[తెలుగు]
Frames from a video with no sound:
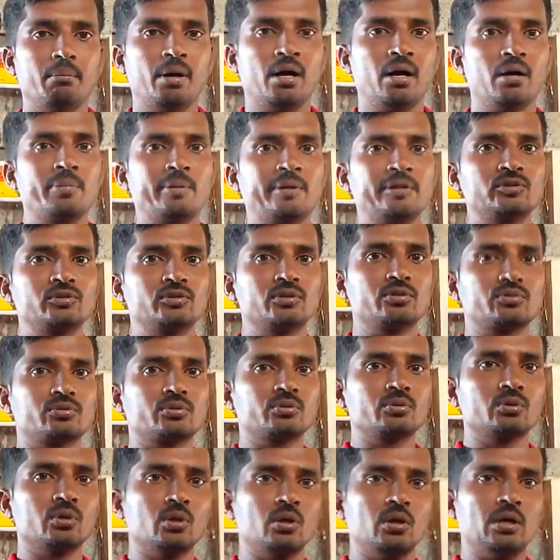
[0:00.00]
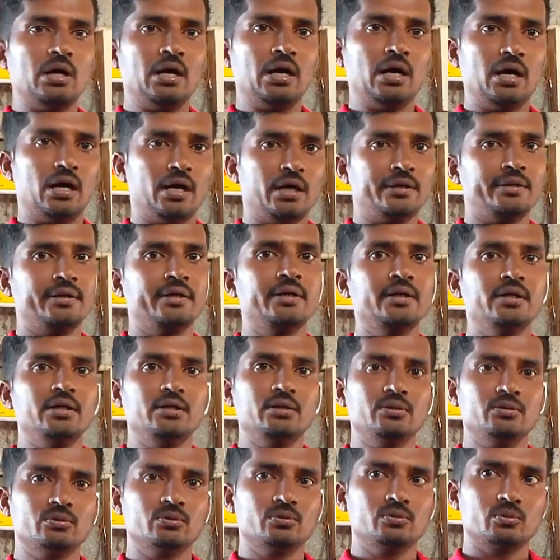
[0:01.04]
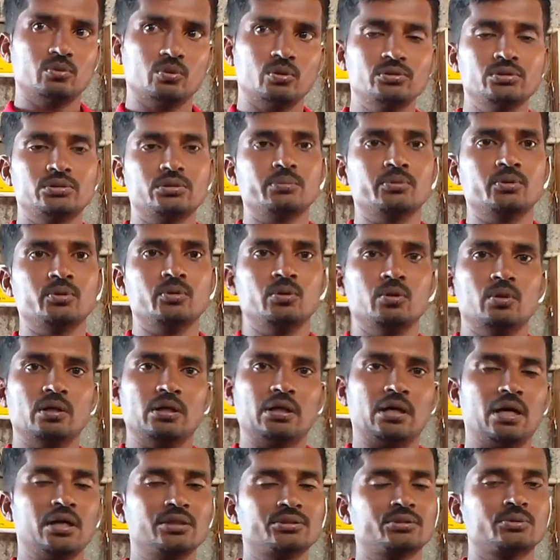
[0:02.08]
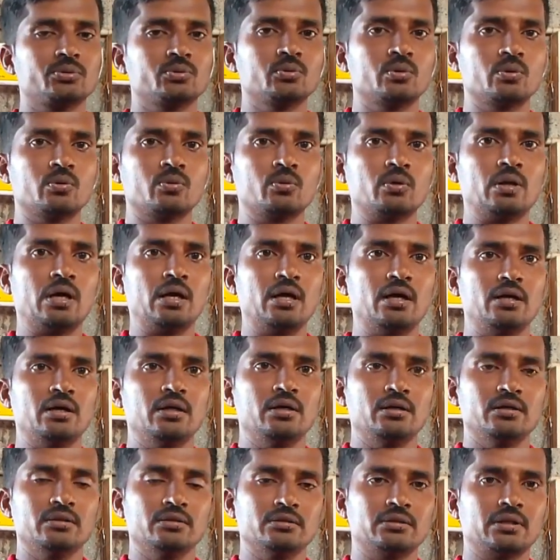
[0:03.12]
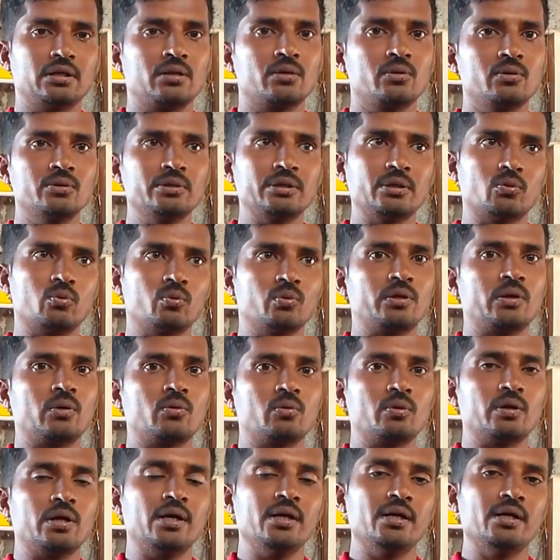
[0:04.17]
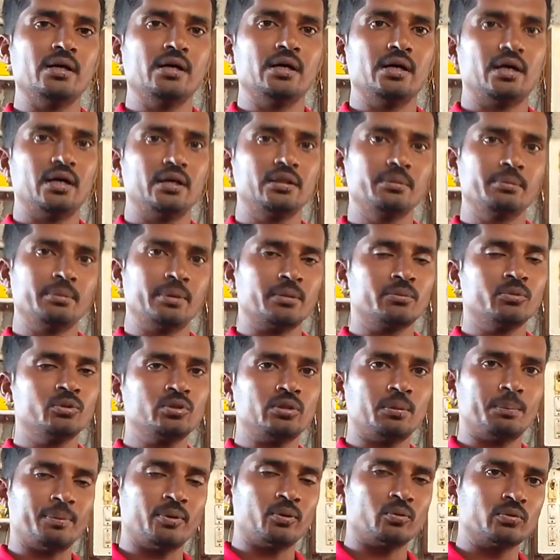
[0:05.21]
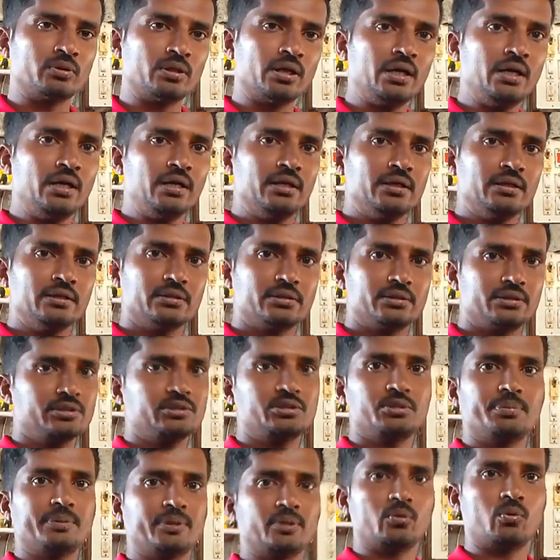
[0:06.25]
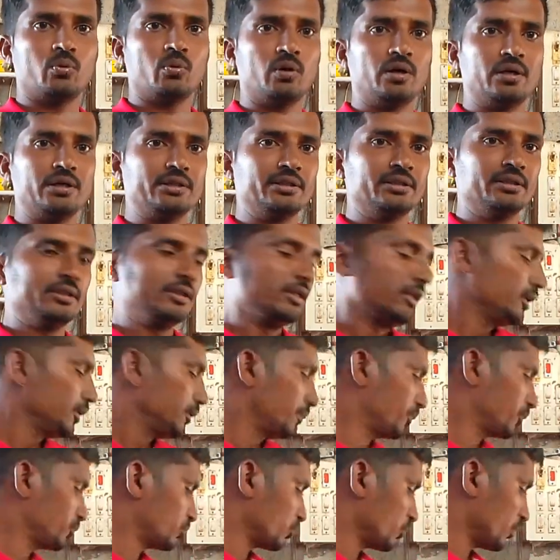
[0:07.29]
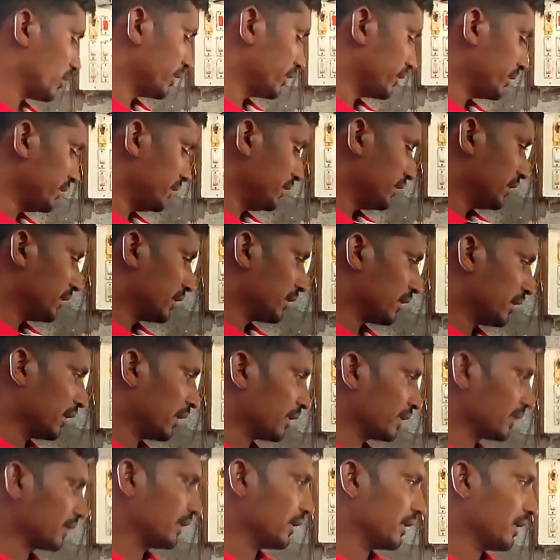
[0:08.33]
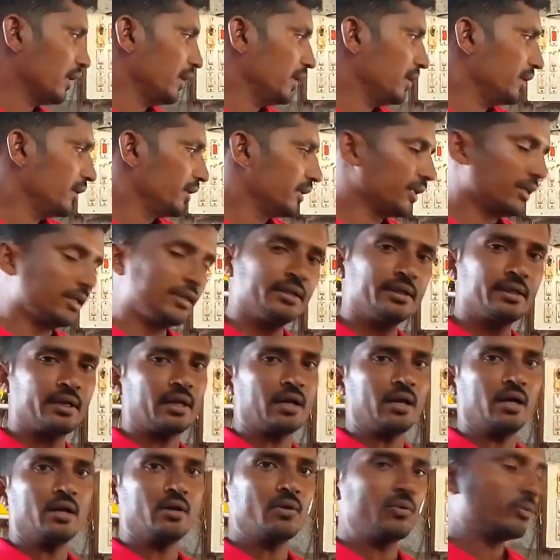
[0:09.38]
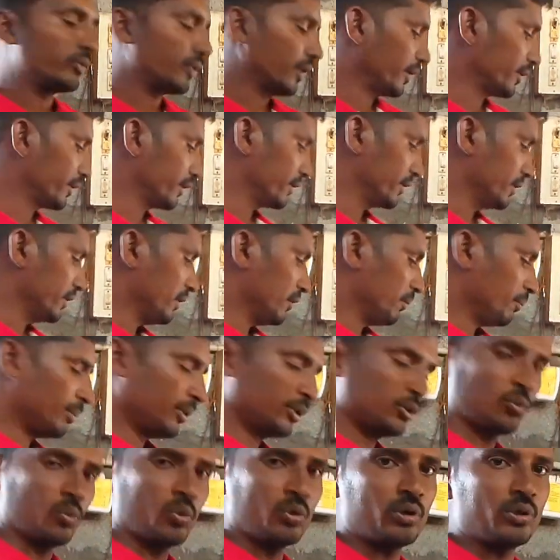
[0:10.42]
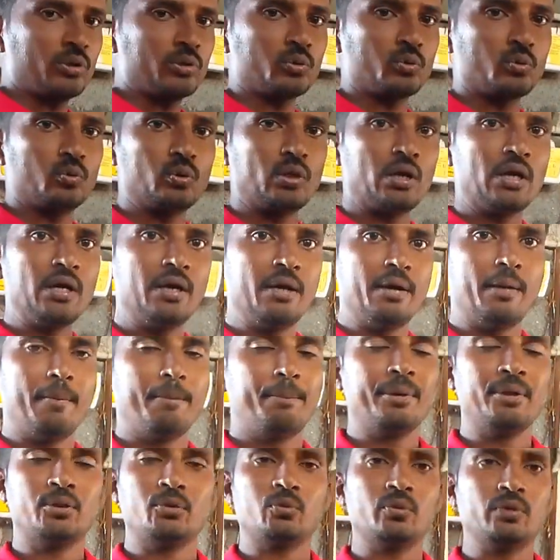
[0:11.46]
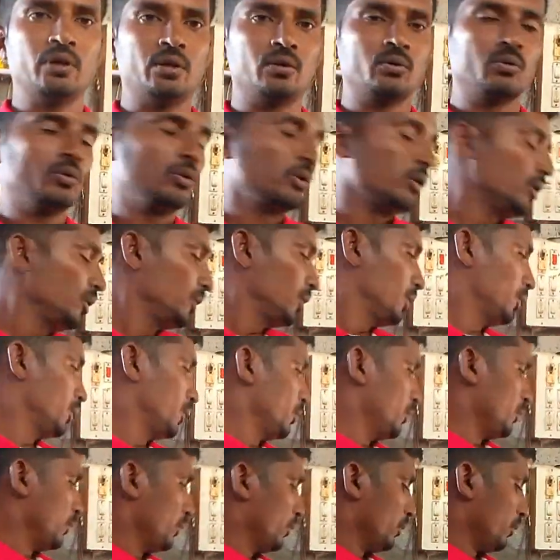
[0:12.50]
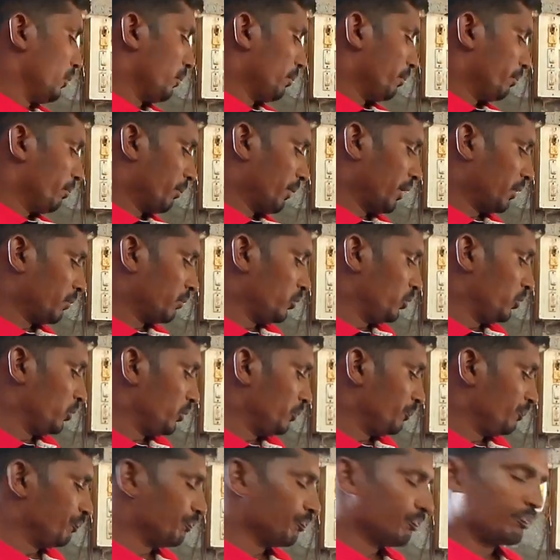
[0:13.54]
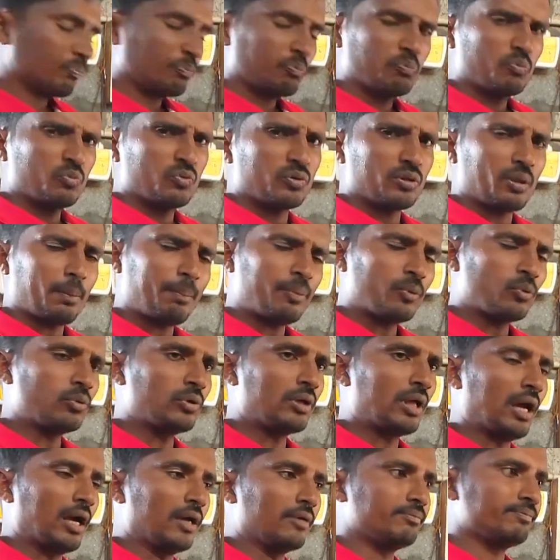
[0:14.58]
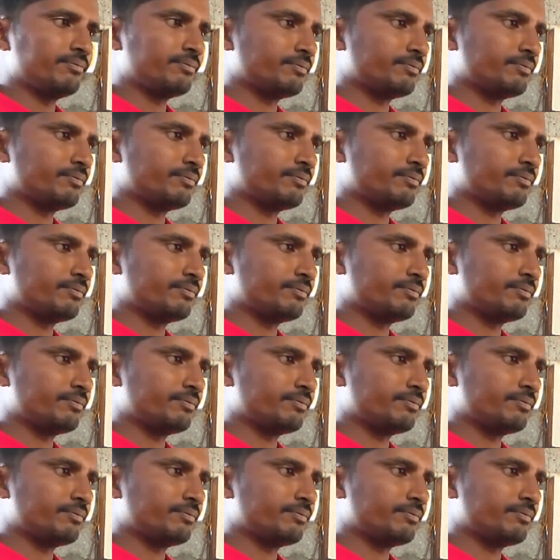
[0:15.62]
బాగా పనిచేస్తుందో అదే కొంచెం కాస్ట్ ఉన్నా కూడా ధరలు ఎక్కువ ఉన్నా కూడా అది మనము తప్పకుండా తెచ్చిపెట్టుకోవాలి ఇప్పుడు చూడండి నా దగ్గర ఇన్ని రకాలుగా ఉన్నాయి ప్రతి ఒక్కటి కూడా పెట్టుకున్నాను మనము తప్పకుండా